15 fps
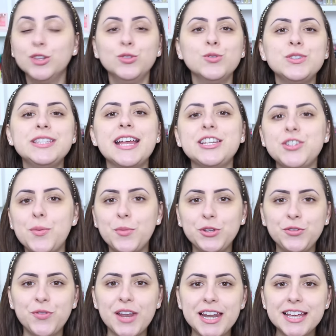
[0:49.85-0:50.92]
nos deixa
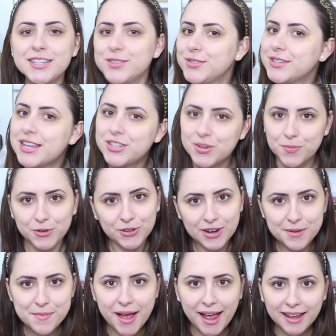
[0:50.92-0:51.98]
muito feliz, nos deixa muito
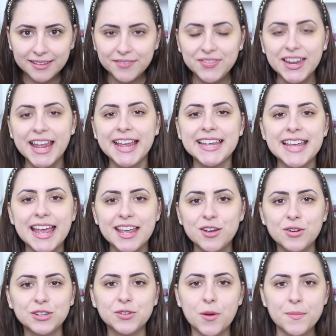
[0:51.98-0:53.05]
animado. E aí,
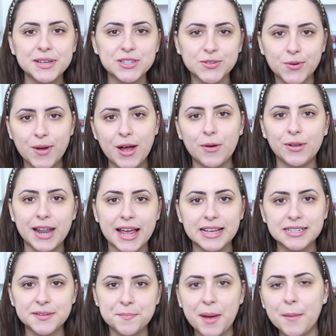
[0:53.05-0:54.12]
quando começou a rolar
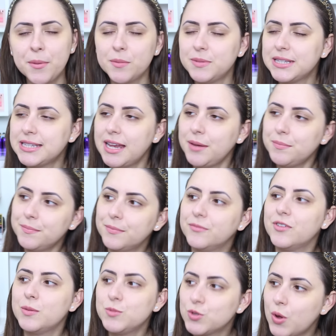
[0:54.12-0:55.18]
esse papo, eu pensei,
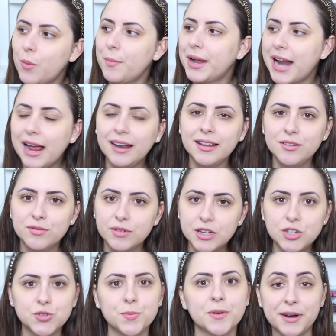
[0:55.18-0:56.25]
hum, vamos compará-la em
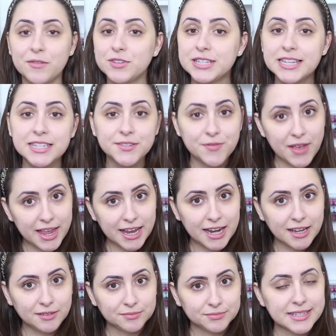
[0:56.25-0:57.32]
vídeo para vocês
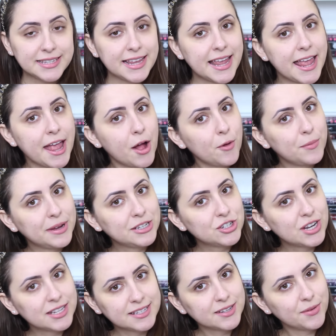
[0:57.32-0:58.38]
verem se
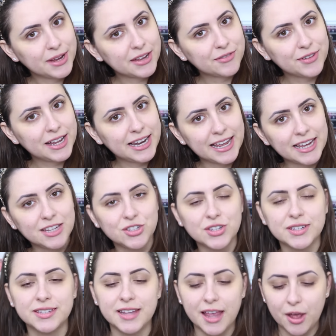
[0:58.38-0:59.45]
realmente elas são
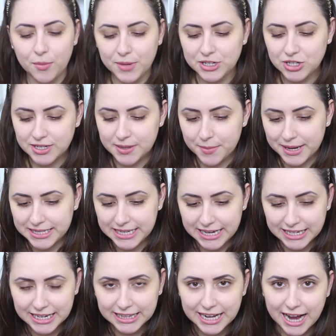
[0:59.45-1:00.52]
equivalentes, se realmente essa base
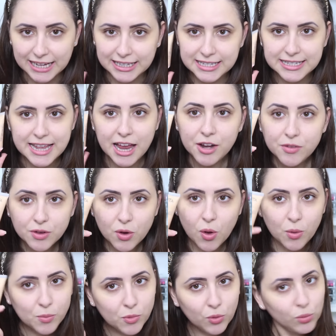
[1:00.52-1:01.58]
aqui da Tracta serve
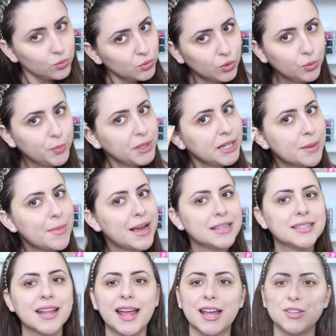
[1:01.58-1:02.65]
como um dupe da
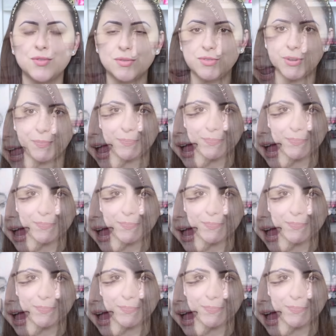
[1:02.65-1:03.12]
base da Kat Von D.